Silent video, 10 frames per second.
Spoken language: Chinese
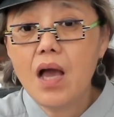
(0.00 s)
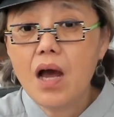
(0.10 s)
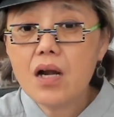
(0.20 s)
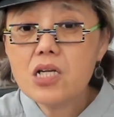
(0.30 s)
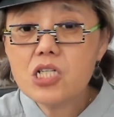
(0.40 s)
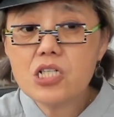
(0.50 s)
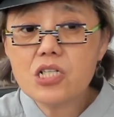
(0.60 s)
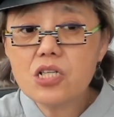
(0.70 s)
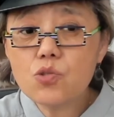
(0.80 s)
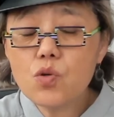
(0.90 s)
而只
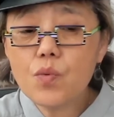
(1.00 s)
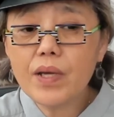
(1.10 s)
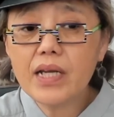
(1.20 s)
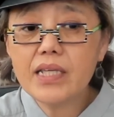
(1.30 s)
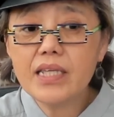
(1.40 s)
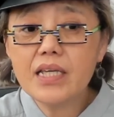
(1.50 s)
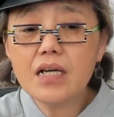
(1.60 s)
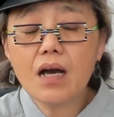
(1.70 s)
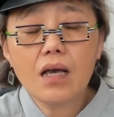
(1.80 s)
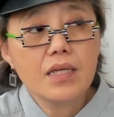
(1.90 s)
是作为了一
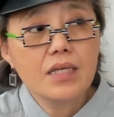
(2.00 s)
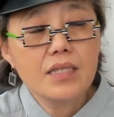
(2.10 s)
个